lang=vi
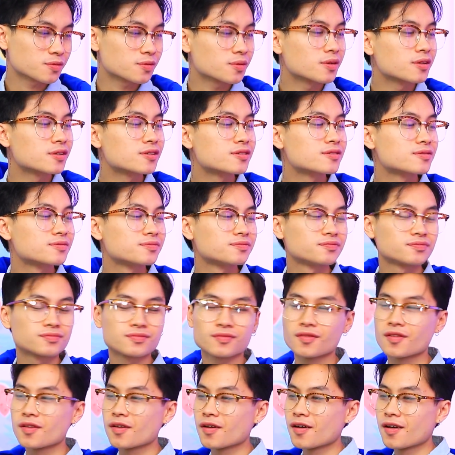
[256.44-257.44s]
Và bây giờ,
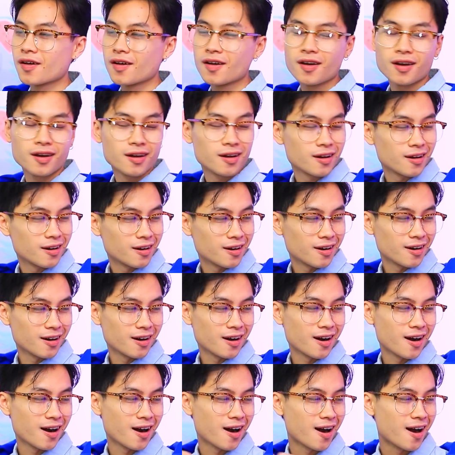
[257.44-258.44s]
món đặc trưng
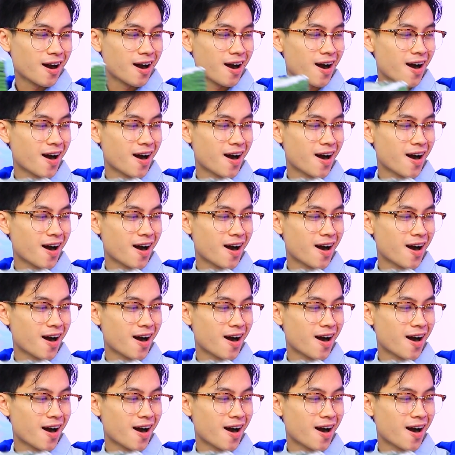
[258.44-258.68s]
đây.